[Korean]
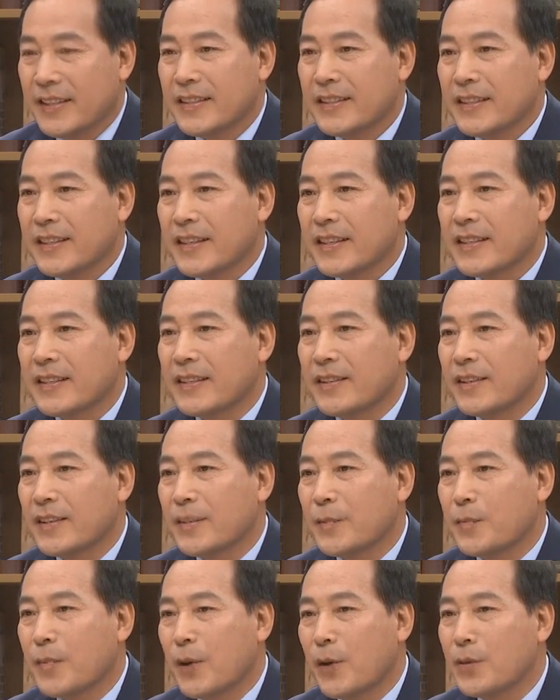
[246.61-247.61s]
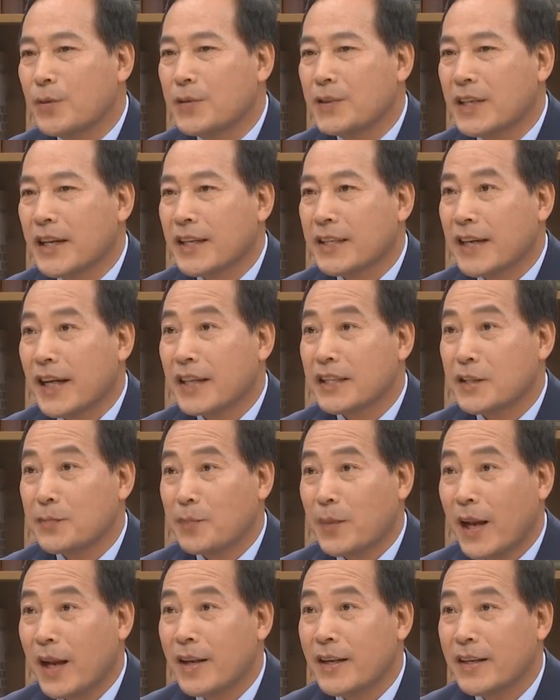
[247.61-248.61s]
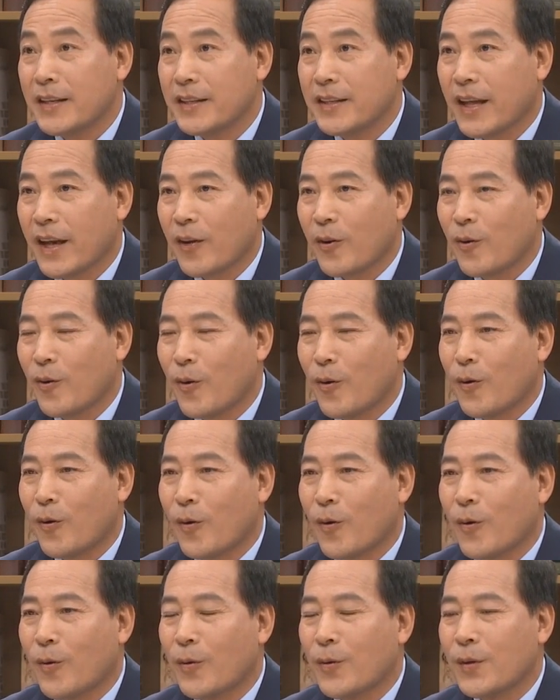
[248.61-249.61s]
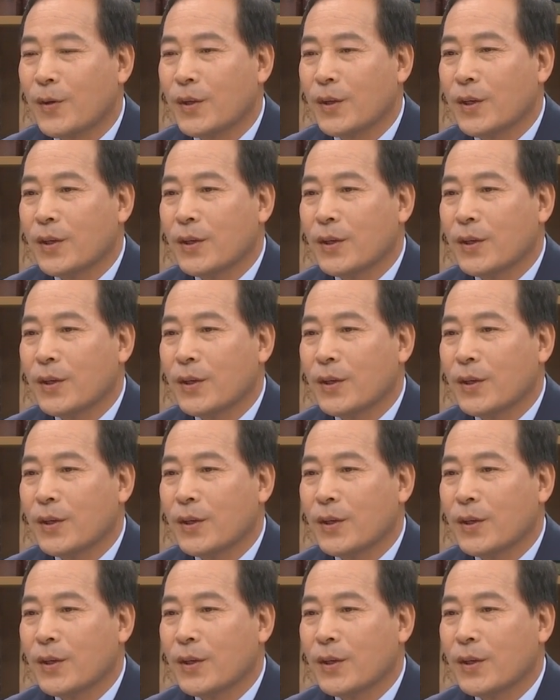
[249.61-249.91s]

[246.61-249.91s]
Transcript: 이제 그래 배운 지가 48년이 됐고 네.